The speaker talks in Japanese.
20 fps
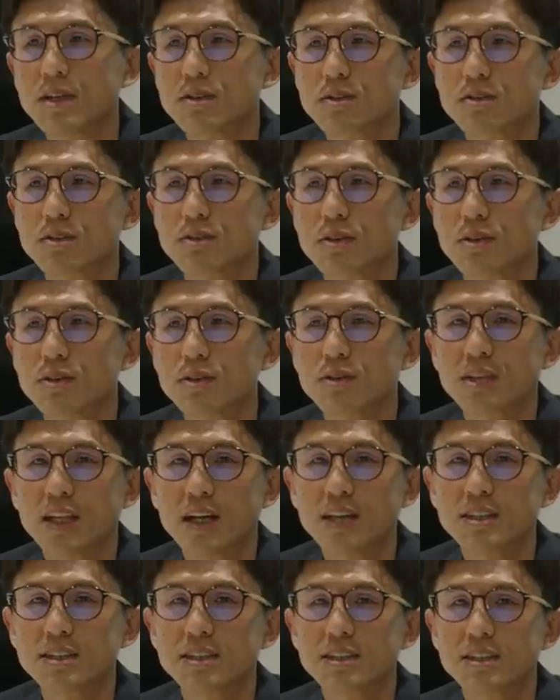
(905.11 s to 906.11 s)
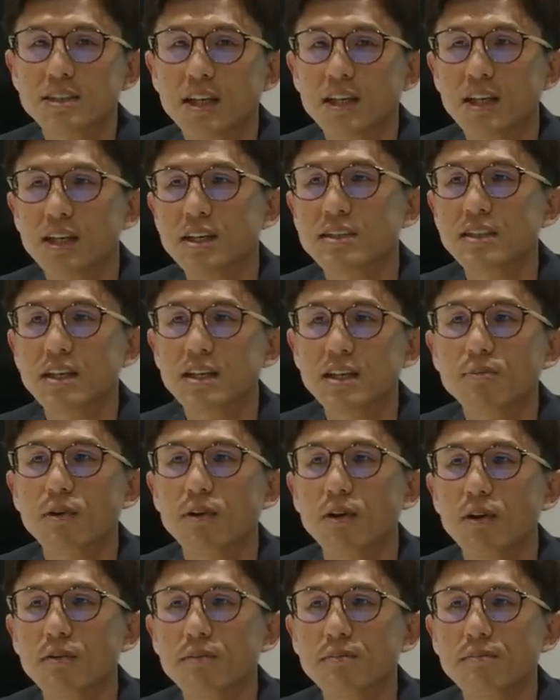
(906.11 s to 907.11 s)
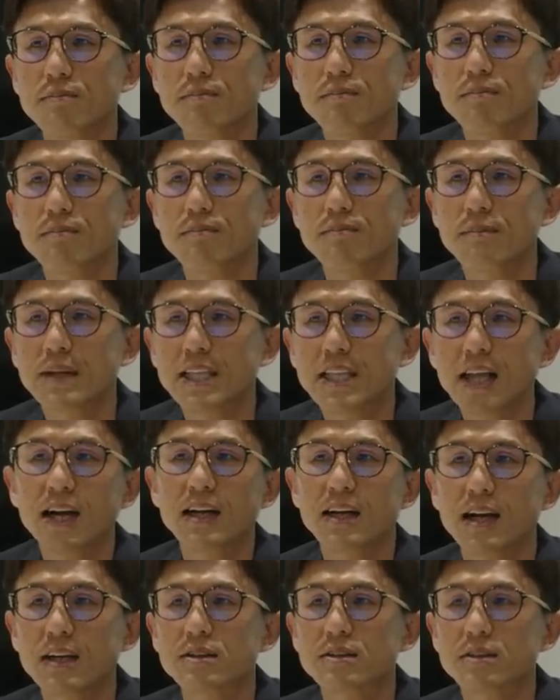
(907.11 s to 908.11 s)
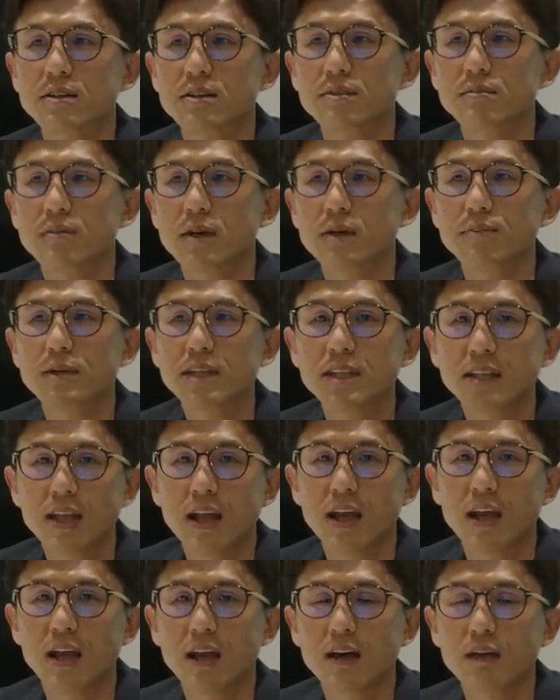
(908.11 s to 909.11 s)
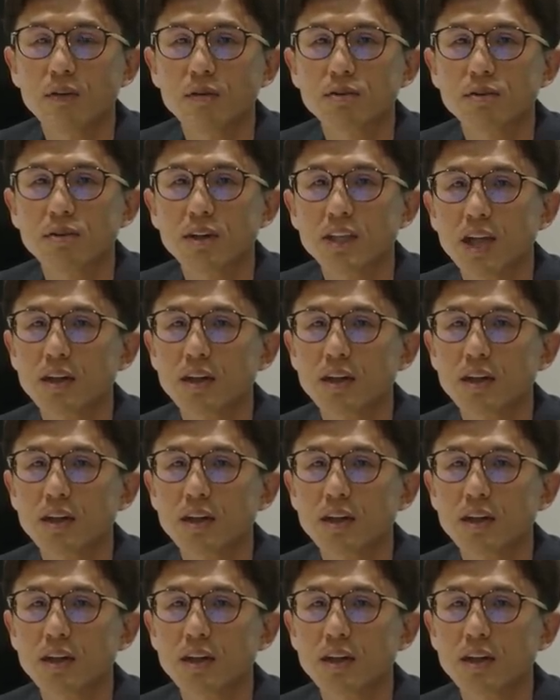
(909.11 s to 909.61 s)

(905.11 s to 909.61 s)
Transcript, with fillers: まあちょっとそういう立ち位置で冷静にも見たいなっていう、まあ見て本当に